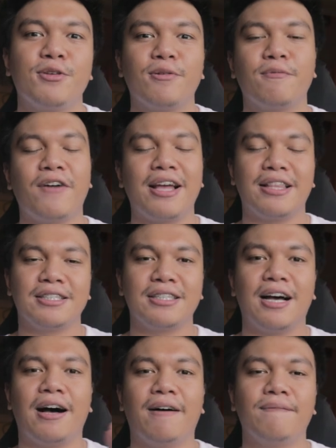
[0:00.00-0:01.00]
you find this
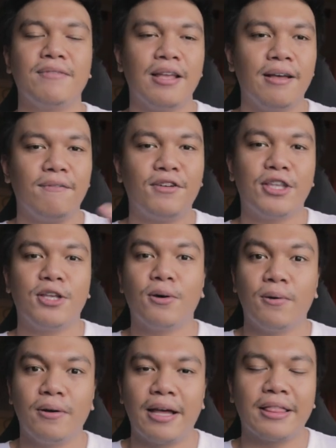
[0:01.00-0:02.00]
uh,
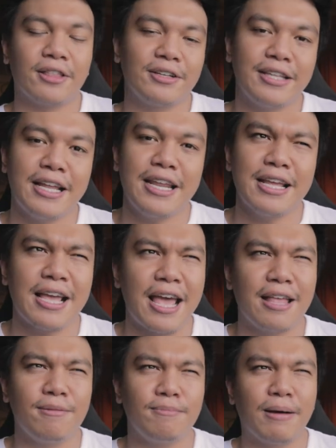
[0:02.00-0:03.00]
video entertaining
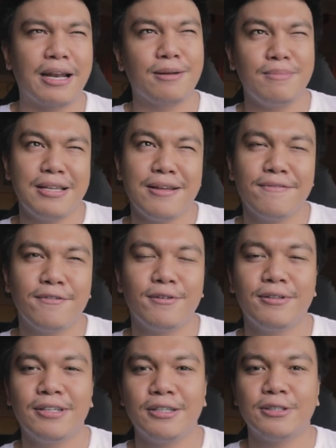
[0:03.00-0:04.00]
and parang
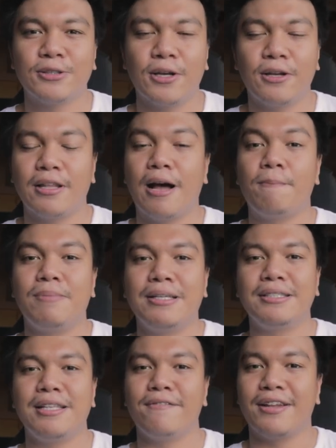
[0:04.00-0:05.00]
meaningful. So, ayun. Uh,
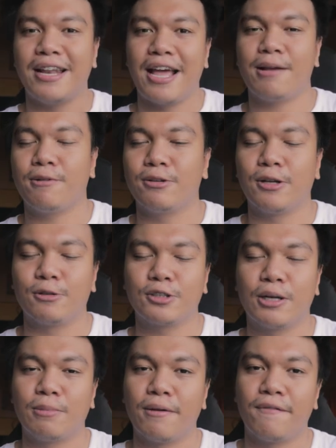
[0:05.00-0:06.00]
please leave a like kung
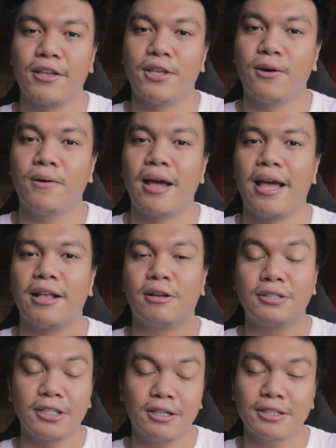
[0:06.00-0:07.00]
nagustuhan mo yung video and
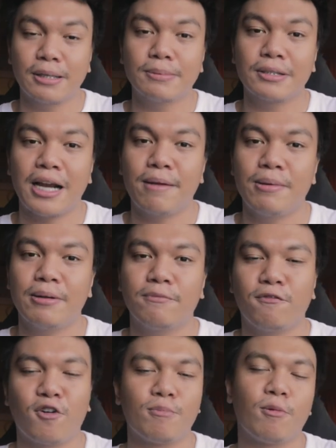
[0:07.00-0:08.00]
consider subscribing
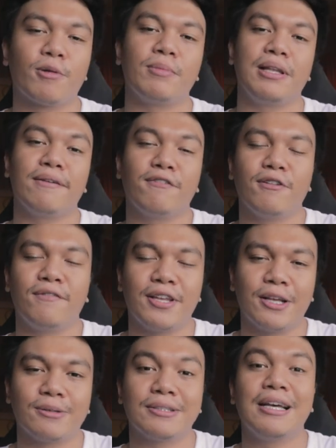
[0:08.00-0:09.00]
for more meaningful
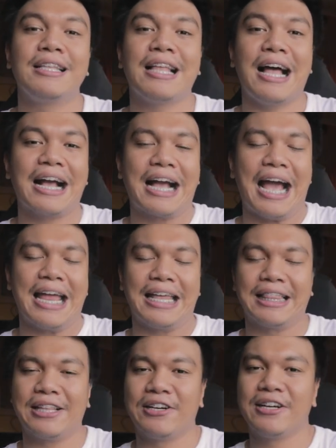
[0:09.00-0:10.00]
videos na
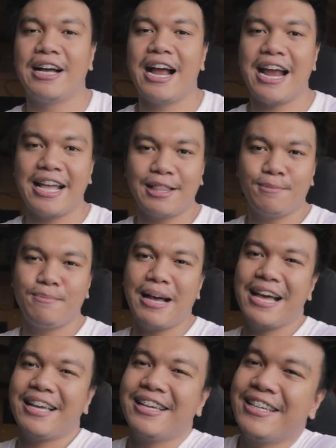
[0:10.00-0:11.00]
kagaya nito. Alright,
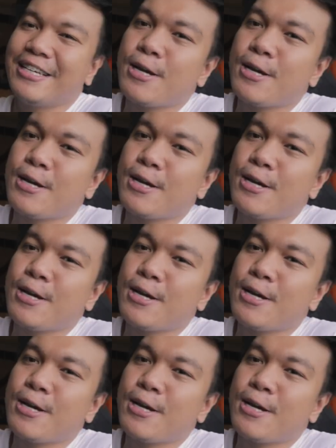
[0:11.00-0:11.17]
bye!